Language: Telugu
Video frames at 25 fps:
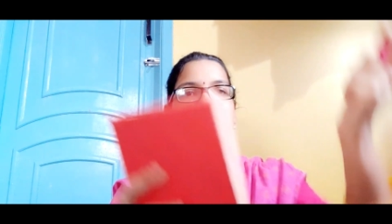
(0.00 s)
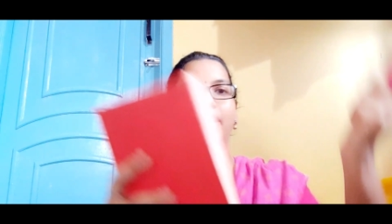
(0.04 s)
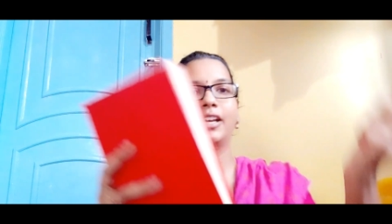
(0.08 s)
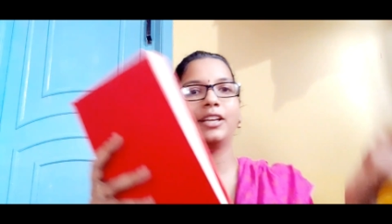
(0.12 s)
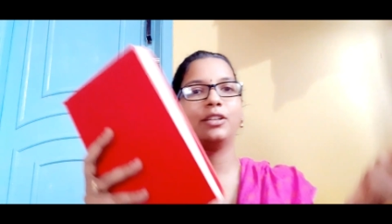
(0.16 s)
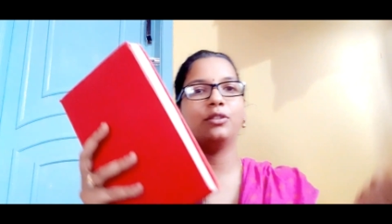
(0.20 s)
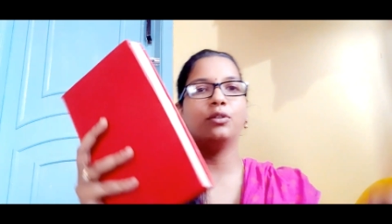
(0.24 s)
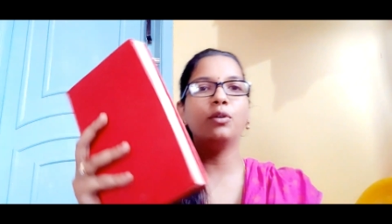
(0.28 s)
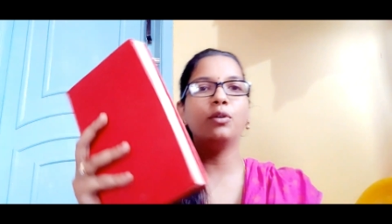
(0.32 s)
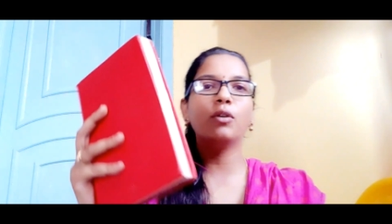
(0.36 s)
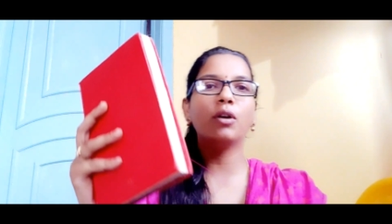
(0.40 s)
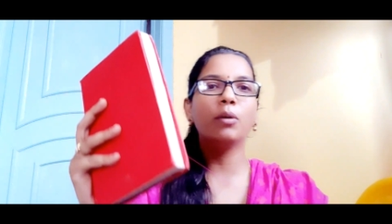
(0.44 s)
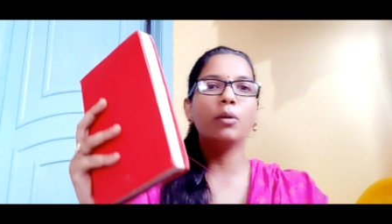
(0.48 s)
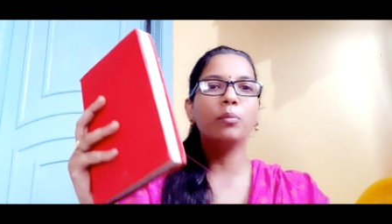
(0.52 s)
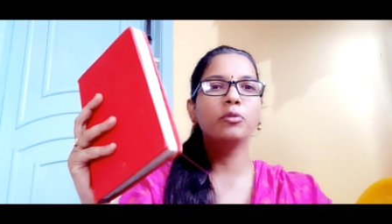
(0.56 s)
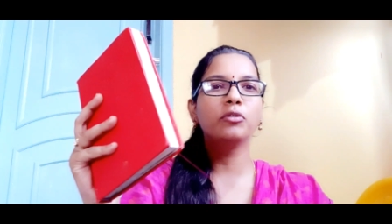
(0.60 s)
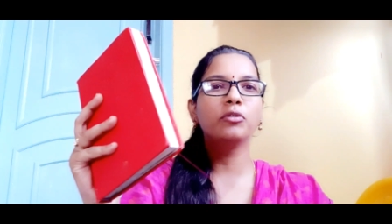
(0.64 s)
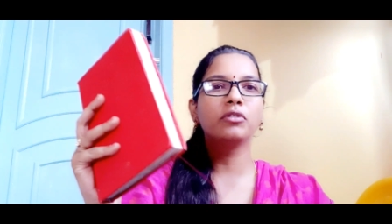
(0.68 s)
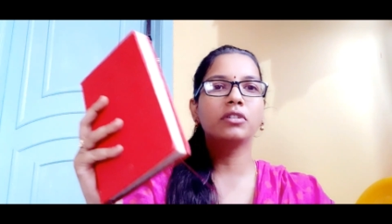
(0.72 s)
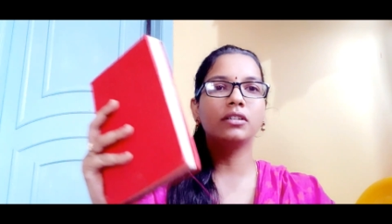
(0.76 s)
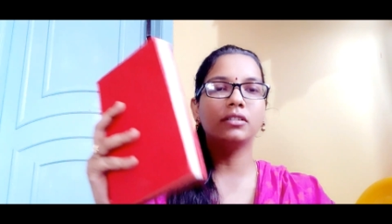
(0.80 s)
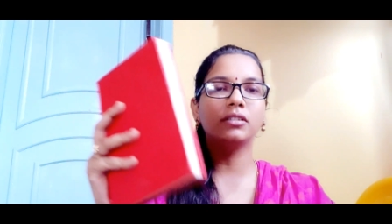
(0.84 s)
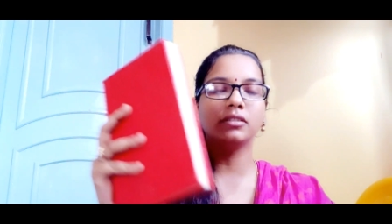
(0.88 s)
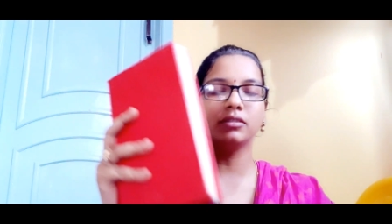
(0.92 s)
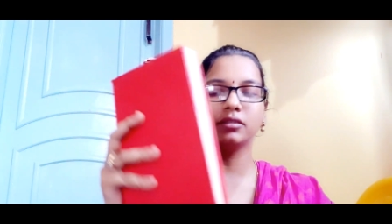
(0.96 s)
ఏదో ఒక
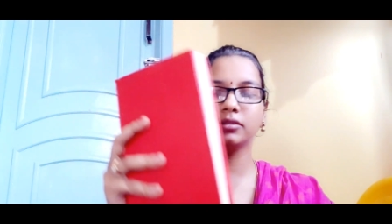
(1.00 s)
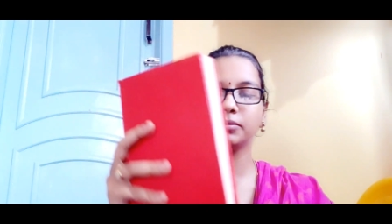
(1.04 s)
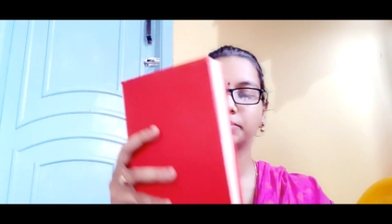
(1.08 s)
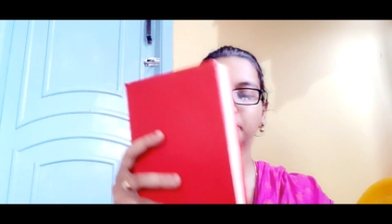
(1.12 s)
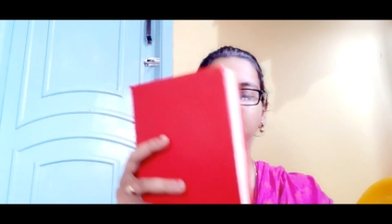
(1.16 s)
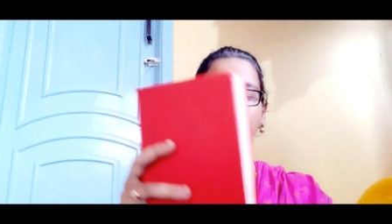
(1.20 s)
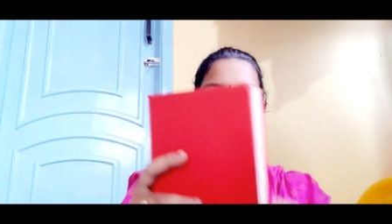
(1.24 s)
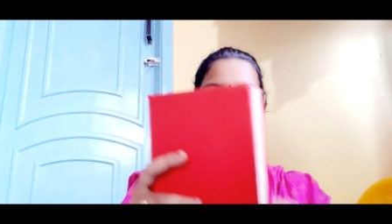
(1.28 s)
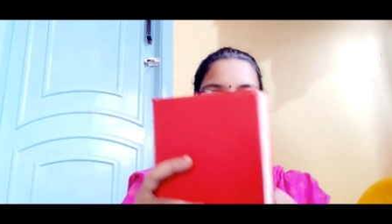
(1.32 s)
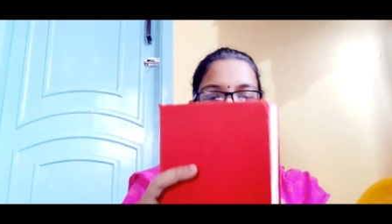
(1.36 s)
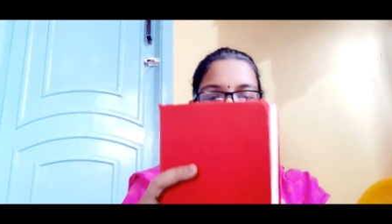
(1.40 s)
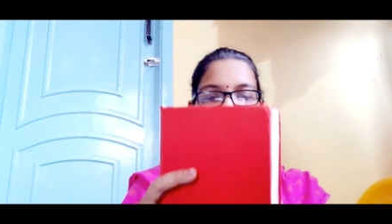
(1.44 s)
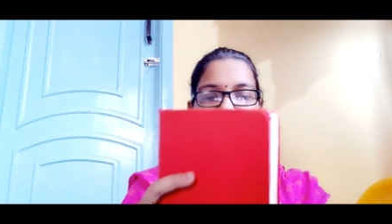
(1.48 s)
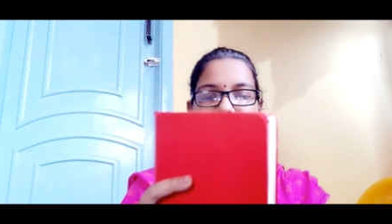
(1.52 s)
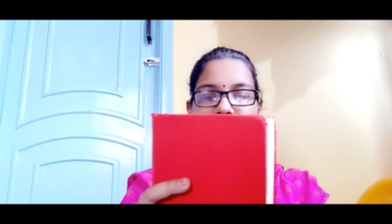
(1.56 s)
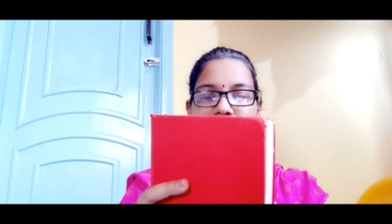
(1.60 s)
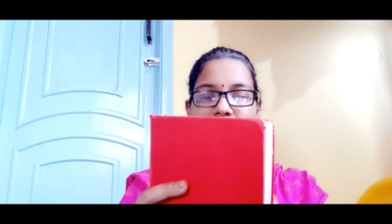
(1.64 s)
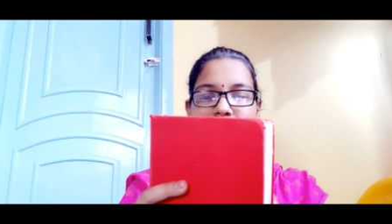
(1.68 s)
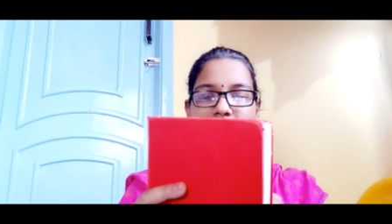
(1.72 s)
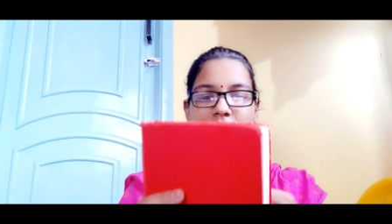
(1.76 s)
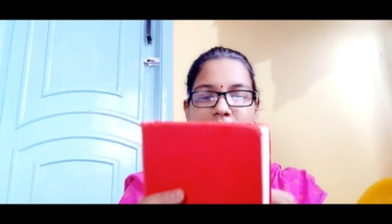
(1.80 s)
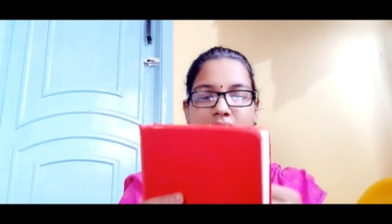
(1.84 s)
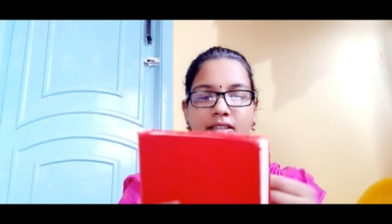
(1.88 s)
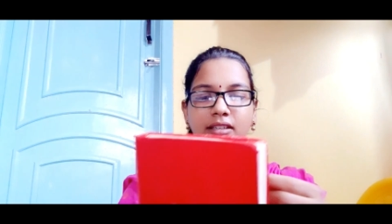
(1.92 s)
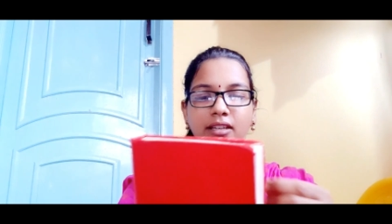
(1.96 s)
బుక్ మీకు
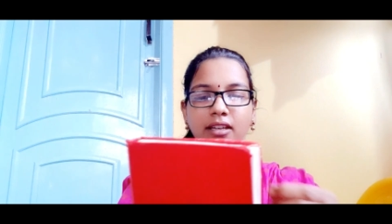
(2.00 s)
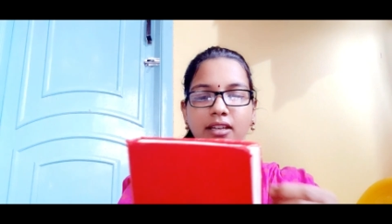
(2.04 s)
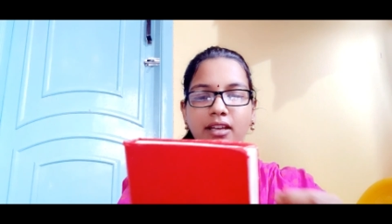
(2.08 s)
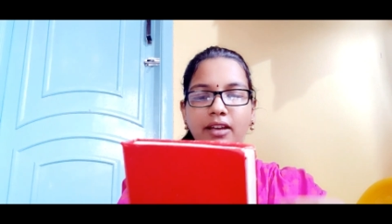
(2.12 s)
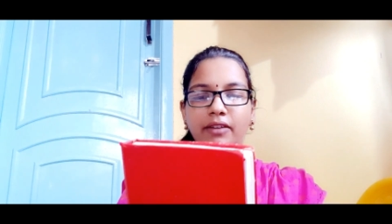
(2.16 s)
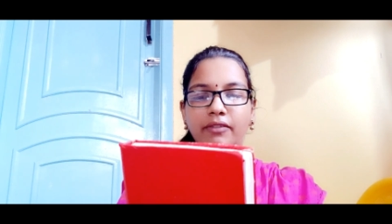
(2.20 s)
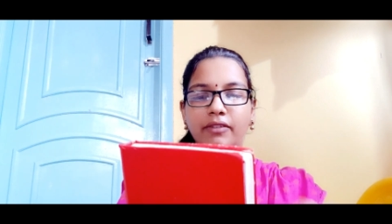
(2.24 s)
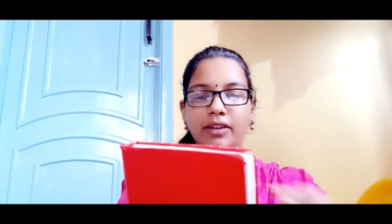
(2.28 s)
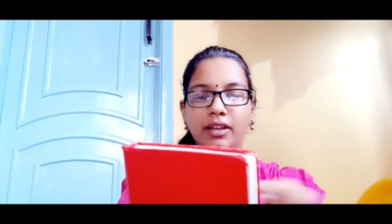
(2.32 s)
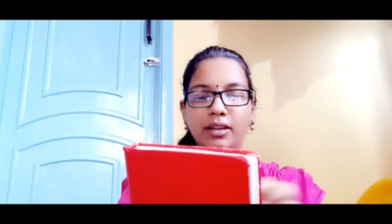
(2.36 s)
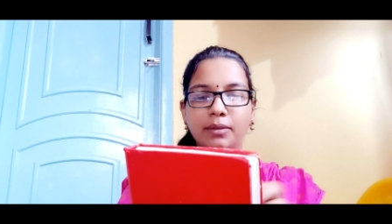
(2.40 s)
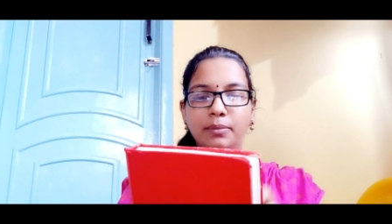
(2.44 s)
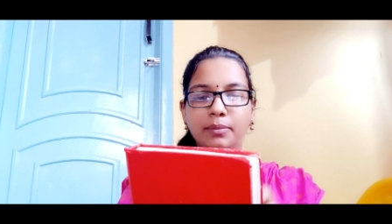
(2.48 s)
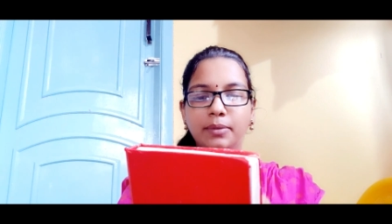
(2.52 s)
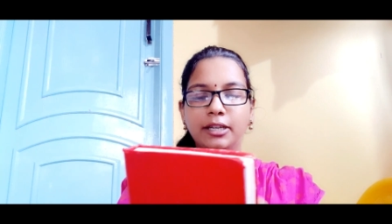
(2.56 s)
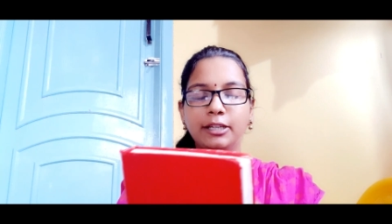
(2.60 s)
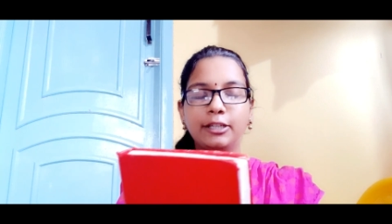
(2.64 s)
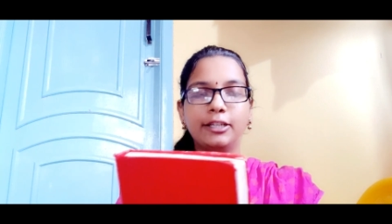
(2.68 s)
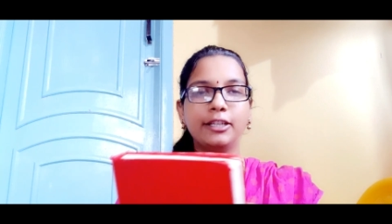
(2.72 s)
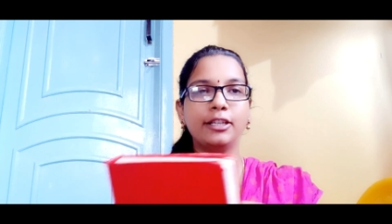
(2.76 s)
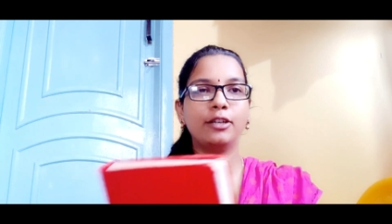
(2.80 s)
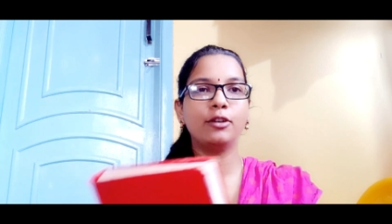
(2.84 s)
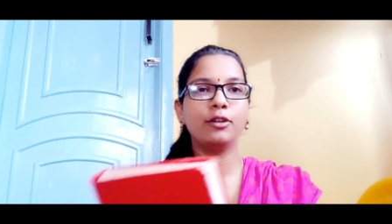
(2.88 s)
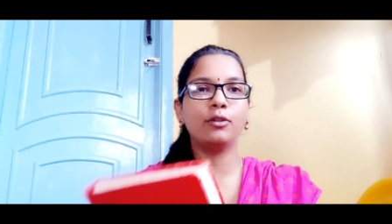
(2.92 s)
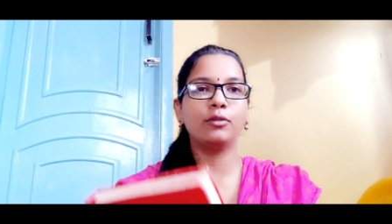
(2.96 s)
ఏది
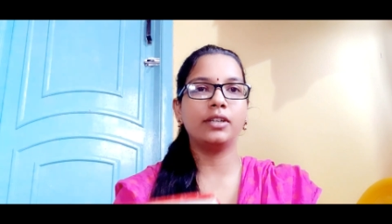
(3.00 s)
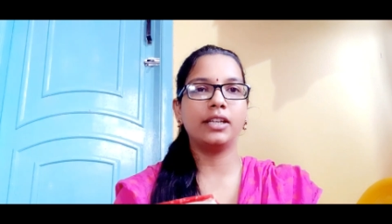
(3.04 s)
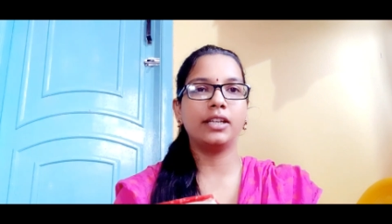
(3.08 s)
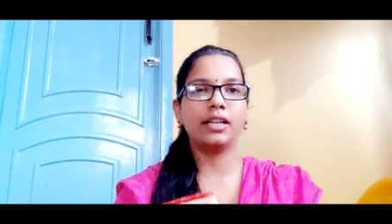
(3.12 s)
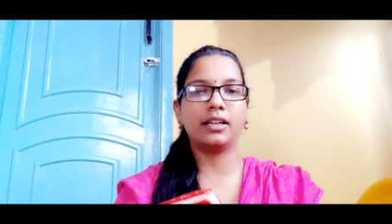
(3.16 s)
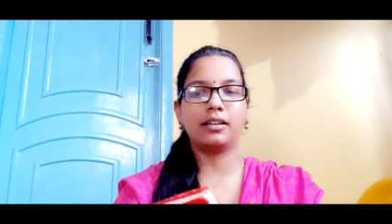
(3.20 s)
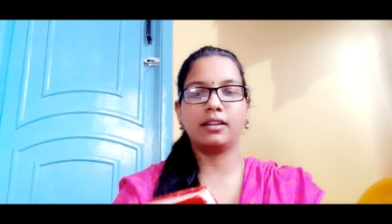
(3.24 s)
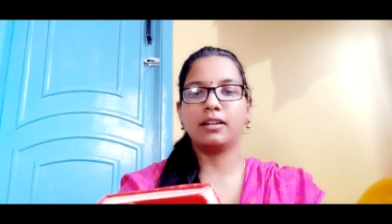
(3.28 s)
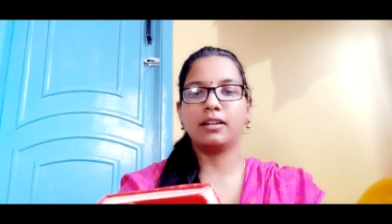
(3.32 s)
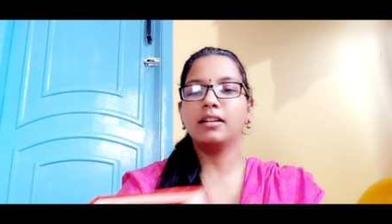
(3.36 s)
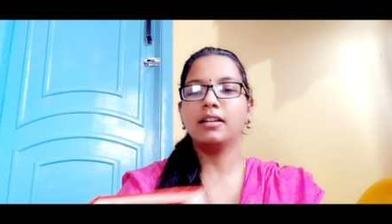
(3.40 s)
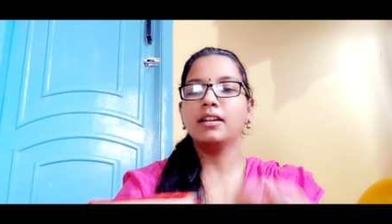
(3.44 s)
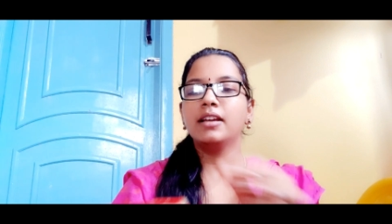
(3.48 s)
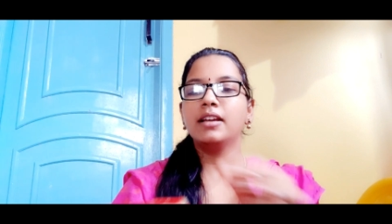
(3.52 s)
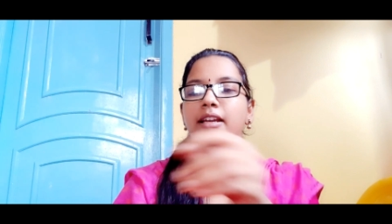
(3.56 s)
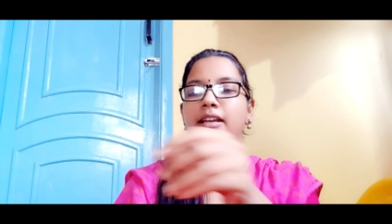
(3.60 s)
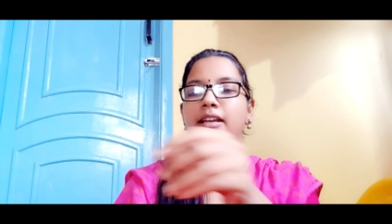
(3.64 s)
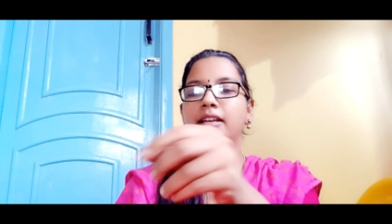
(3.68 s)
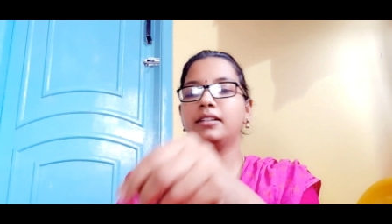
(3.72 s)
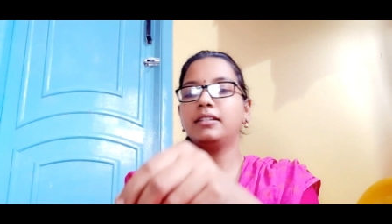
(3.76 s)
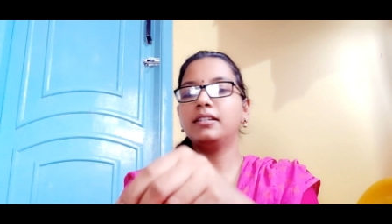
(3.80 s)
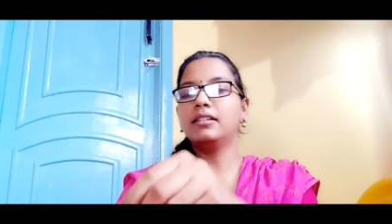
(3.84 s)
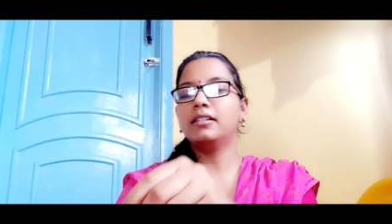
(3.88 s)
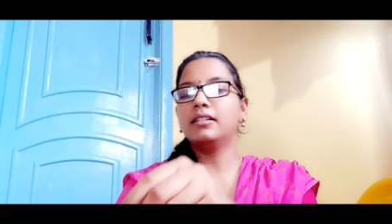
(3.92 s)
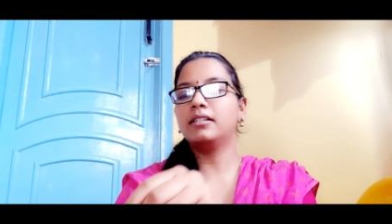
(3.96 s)
అవైలబిలిటీలో ఉంటే అట్లా
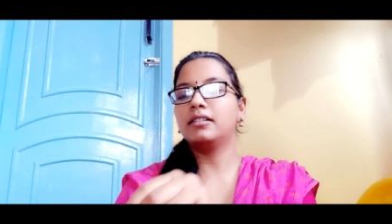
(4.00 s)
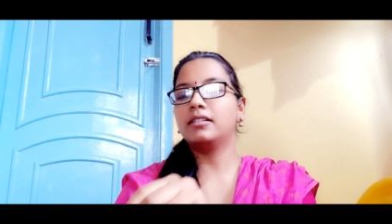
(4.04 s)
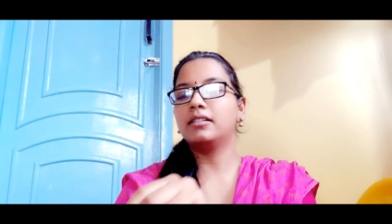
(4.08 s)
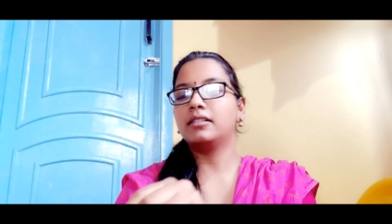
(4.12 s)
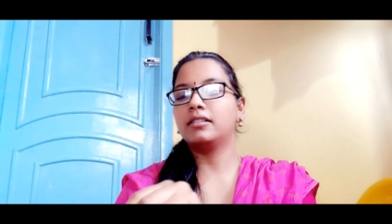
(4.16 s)
ఇట్లా